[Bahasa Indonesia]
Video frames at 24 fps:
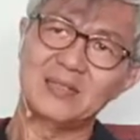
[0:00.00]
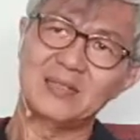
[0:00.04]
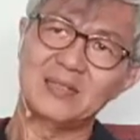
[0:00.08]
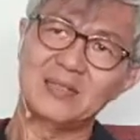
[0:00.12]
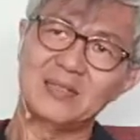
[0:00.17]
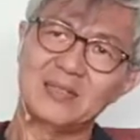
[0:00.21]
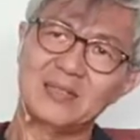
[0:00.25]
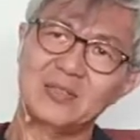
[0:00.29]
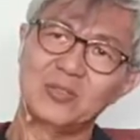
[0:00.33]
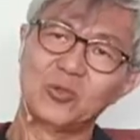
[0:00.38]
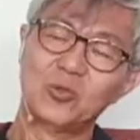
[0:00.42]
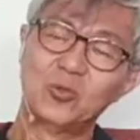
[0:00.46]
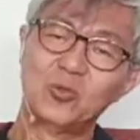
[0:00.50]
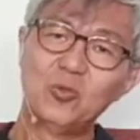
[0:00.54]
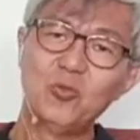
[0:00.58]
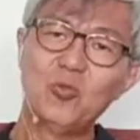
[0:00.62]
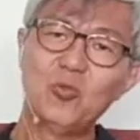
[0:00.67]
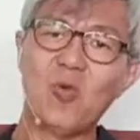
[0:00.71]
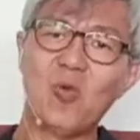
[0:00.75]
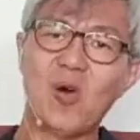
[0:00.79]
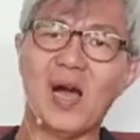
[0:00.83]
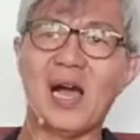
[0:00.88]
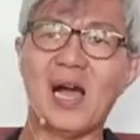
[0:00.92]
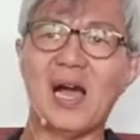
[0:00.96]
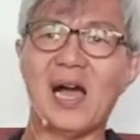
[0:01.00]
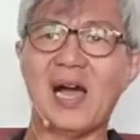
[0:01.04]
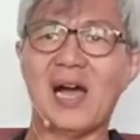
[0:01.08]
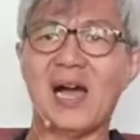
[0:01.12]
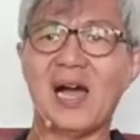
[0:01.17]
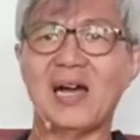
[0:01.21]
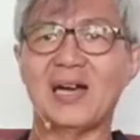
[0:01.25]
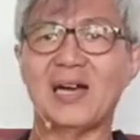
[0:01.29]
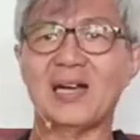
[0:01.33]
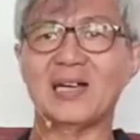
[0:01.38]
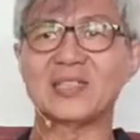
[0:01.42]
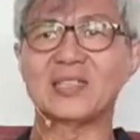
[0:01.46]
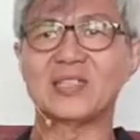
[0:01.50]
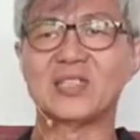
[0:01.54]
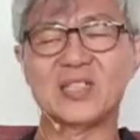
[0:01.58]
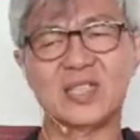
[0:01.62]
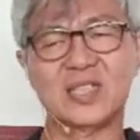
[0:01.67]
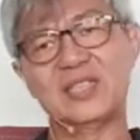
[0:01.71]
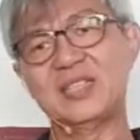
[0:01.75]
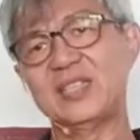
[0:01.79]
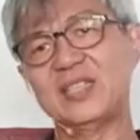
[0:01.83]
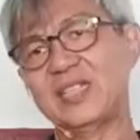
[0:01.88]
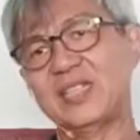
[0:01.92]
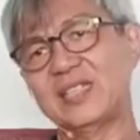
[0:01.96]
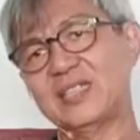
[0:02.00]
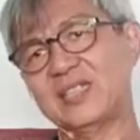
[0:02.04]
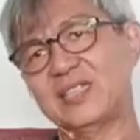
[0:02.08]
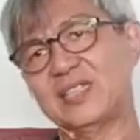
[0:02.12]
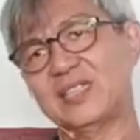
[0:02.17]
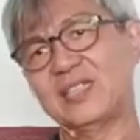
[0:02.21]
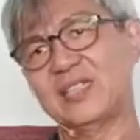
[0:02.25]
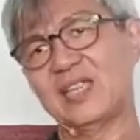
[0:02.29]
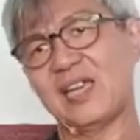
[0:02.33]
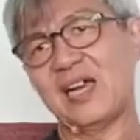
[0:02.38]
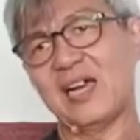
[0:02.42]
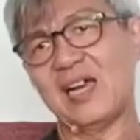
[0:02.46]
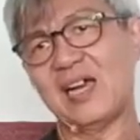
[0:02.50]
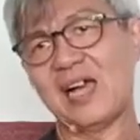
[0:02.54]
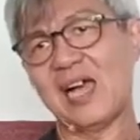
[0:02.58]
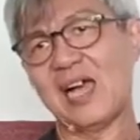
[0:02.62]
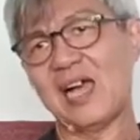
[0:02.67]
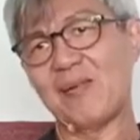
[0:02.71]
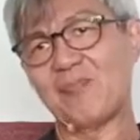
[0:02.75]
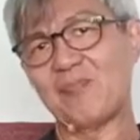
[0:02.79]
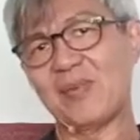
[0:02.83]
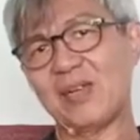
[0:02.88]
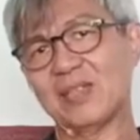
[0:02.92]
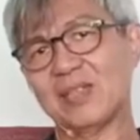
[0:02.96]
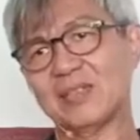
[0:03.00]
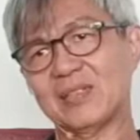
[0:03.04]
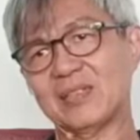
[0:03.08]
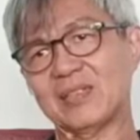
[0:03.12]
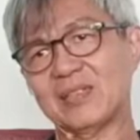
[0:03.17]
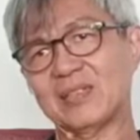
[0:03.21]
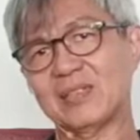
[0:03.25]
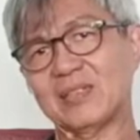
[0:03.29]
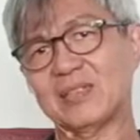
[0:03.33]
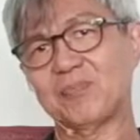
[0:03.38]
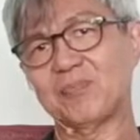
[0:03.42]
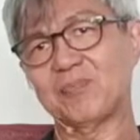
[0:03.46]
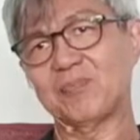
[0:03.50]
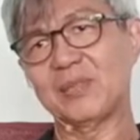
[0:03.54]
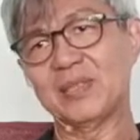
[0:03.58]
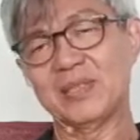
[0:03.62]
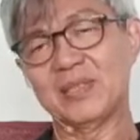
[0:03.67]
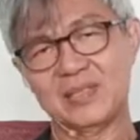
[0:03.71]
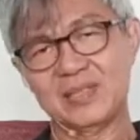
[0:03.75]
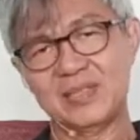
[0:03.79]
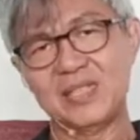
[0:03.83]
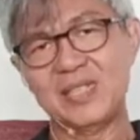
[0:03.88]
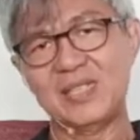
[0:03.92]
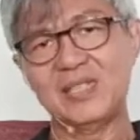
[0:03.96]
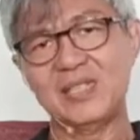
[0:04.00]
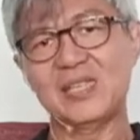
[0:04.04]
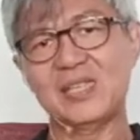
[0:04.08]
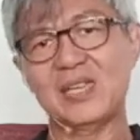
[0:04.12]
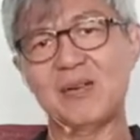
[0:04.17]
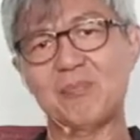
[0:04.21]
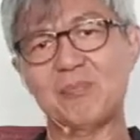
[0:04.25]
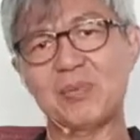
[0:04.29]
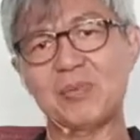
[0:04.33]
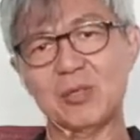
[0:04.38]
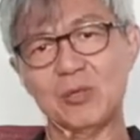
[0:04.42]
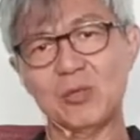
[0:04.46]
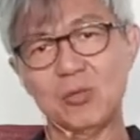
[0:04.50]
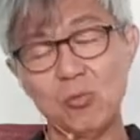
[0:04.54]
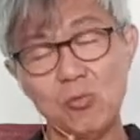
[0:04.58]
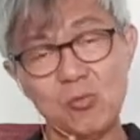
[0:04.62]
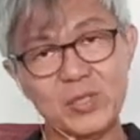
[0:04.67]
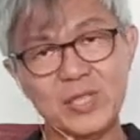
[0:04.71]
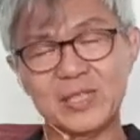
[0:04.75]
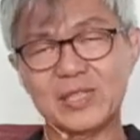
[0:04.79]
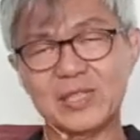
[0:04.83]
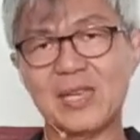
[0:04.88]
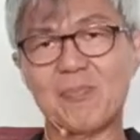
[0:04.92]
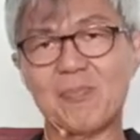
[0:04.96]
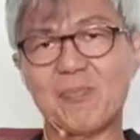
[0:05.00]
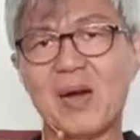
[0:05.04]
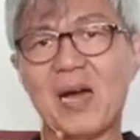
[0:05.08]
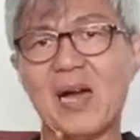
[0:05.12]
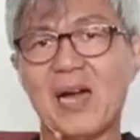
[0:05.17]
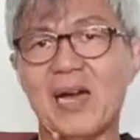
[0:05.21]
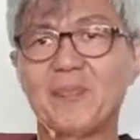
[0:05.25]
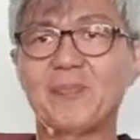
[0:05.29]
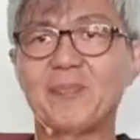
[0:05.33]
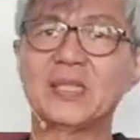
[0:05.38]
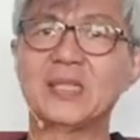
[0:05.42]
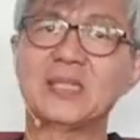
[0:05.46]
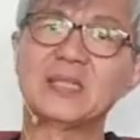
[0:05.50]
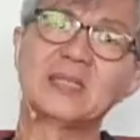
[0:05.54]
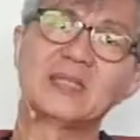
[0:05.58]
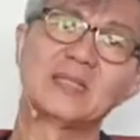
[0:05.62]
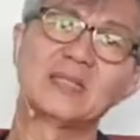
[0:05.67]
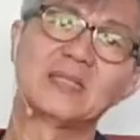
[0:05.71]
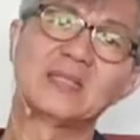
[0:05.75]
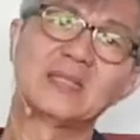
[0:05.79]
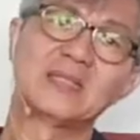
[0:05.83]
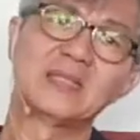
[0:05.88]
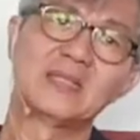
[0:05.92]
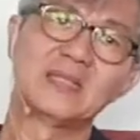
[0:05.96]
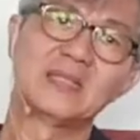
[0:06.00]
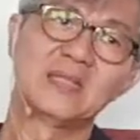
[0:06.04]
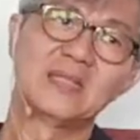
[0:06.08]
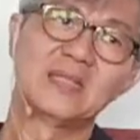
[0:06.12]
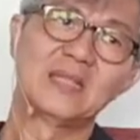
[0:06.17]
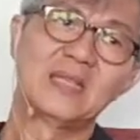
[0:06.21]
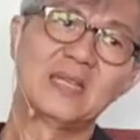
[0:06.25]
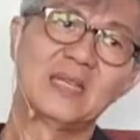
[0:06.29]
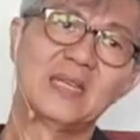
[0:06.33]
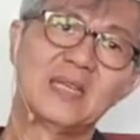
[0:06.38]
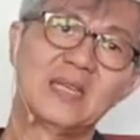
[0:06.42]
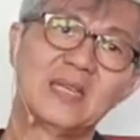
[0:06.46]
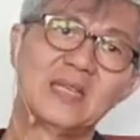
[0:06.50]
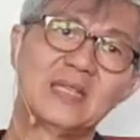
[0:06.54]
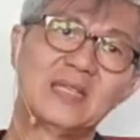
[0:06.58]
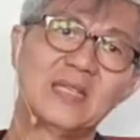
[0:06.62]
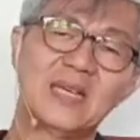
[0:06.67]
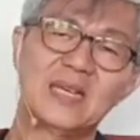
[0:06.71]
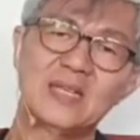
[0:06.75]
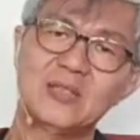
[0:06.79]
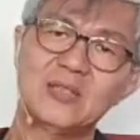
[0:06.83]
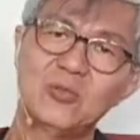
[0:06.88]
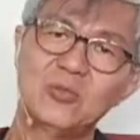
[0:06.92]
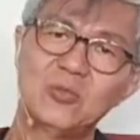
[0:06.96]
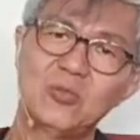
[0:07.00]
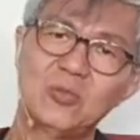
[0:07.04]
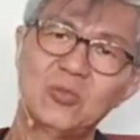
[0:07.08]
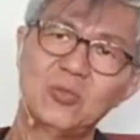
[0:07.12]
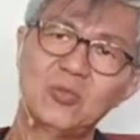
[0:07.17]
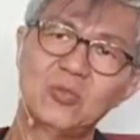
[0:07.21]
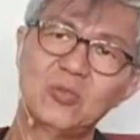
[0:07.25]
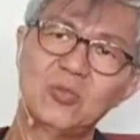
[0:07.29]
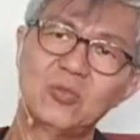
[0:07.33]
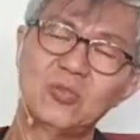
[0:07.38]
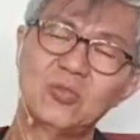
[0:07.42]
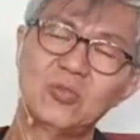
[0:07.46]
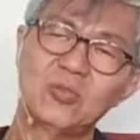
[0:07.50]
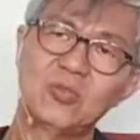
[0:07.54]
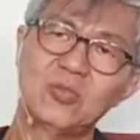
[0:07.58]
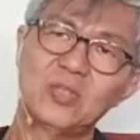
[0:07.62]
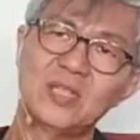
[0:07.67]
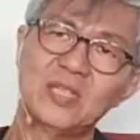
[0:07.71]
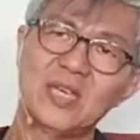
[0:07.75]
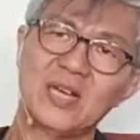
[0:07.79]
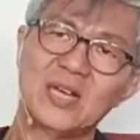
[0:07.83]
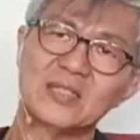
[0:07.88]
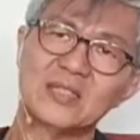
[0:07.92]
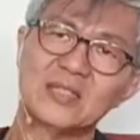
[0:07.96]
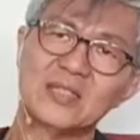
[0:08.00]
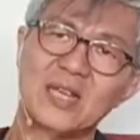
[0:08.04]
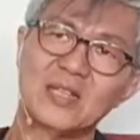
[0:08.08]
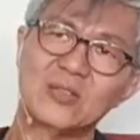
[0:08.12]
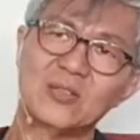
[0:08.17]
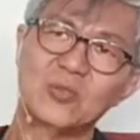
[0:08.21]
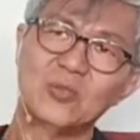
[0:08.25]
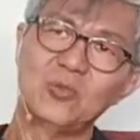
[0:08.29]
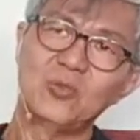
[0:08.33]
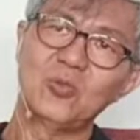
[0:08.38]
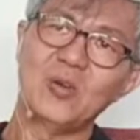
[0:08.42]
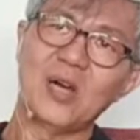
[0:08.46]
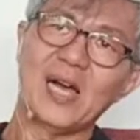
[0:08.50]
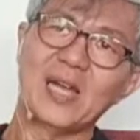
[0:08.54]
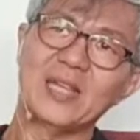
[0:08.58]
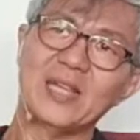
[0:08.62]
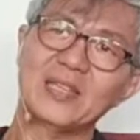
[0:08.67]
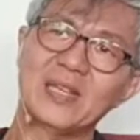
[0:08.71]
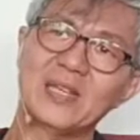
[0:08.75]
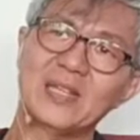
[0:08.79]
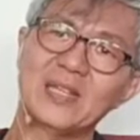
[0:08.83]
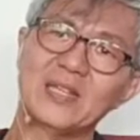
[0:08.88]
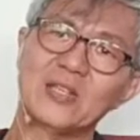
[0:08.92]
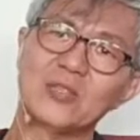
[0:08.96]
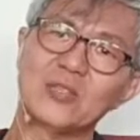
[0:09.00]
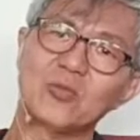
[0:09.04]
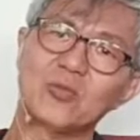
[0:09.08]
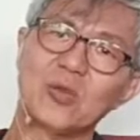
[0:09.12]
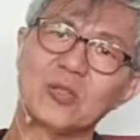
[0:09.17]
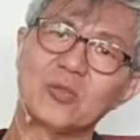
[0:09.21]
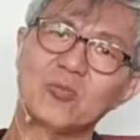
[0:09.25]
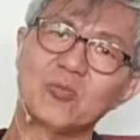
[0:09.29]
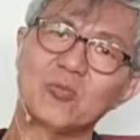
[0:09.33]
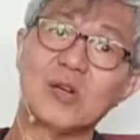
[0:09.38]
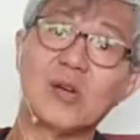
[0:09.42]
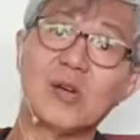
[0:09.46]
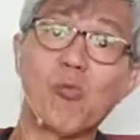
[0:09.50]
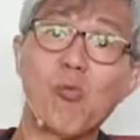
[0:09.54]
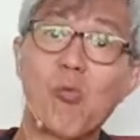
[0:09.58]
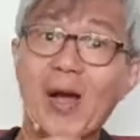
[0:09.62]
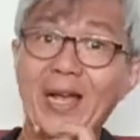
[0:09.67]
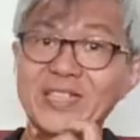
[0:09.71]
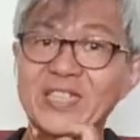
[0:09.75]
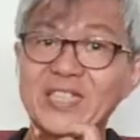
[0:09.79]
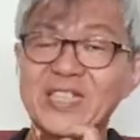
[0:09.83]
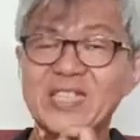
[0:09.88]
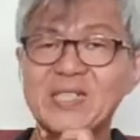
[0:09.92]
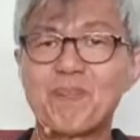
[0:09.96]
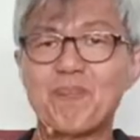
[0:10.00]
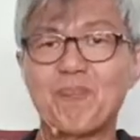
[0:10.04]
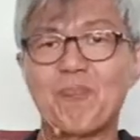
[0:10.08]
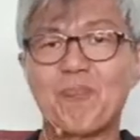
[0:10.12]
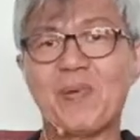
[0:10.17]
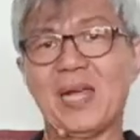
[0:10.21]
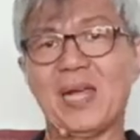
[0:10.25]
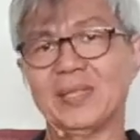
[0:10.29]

dua jenis yang amat penting yang perlu kita pahami. Yaitu yang satu adalah suatu kewajiban.